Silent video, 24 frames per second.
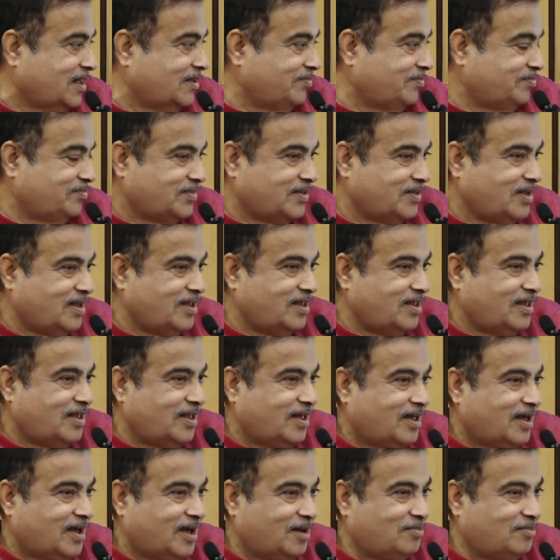था
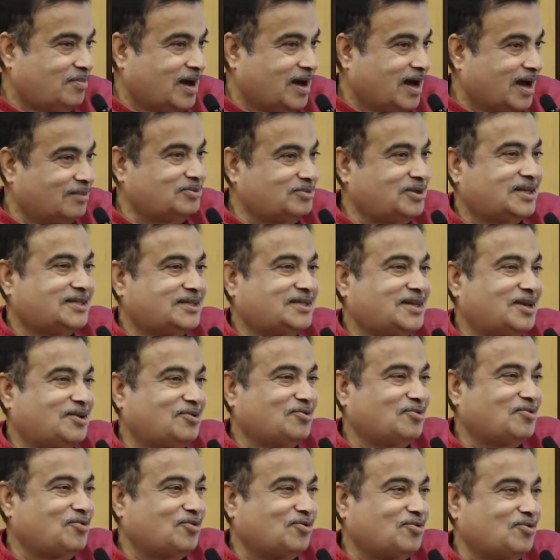अब आप जैसे
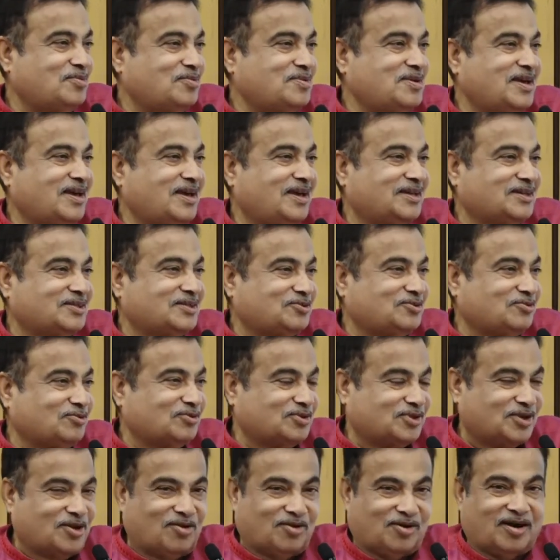लोगों को भी ये
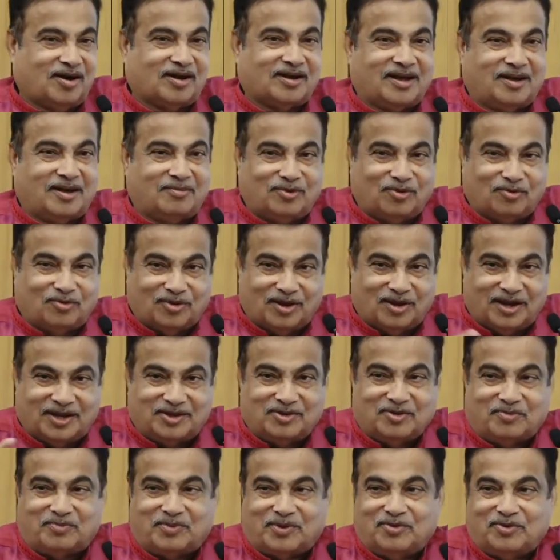सोचना होगा हम लोगों
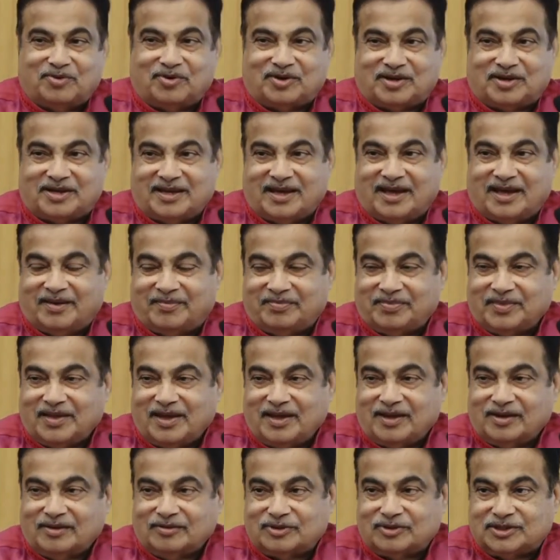ने जो प्रयोग किए
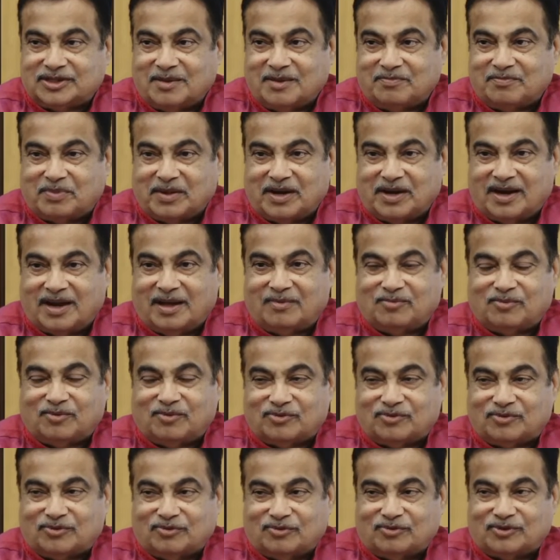उसके परिणाम
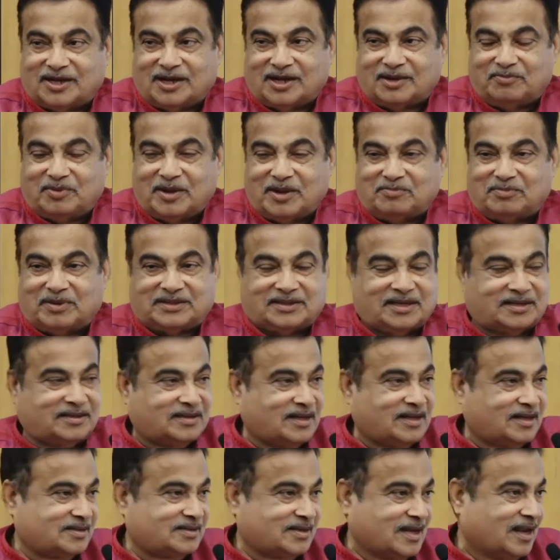को सोचकर फिर
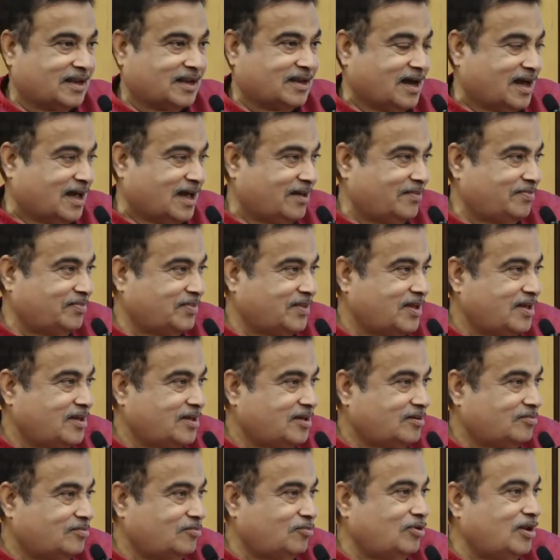75 साल का
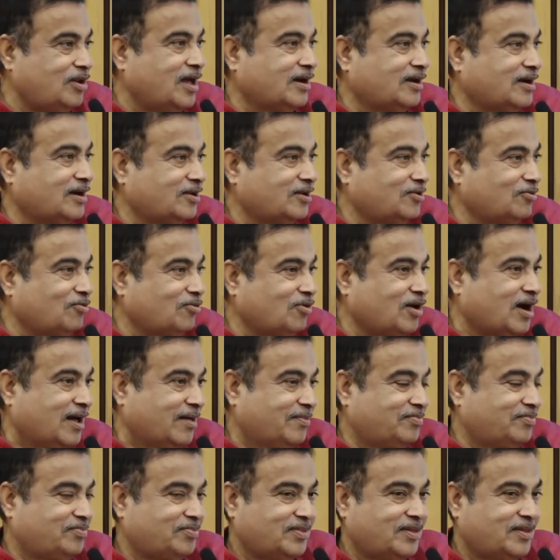मूल्यांकन होगा
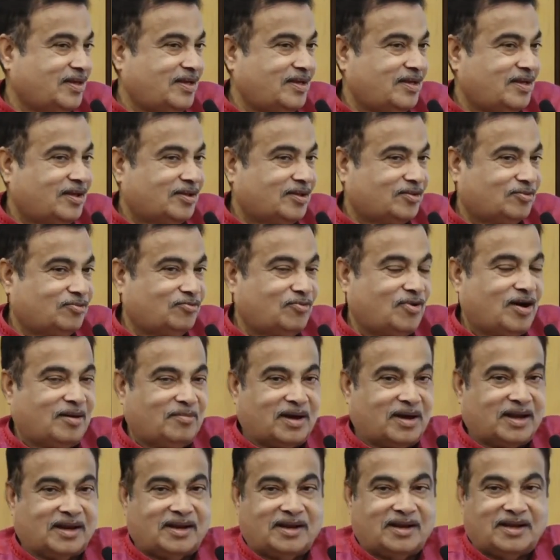तो वो
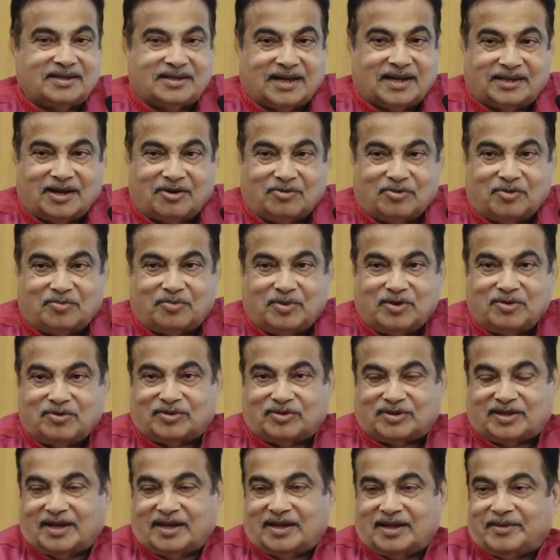हमारे लिए ज़्यादा
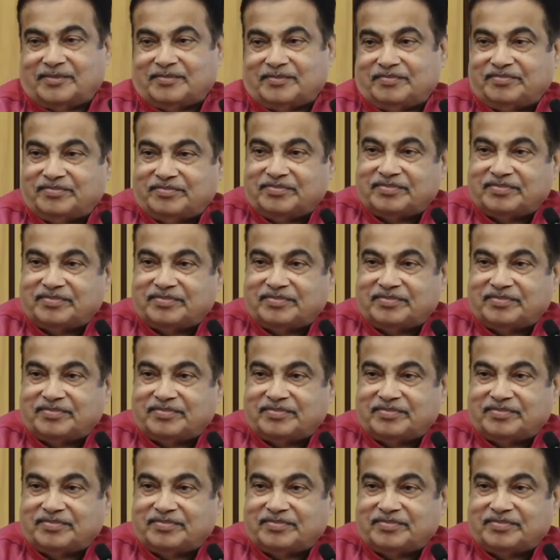उपयुक्त है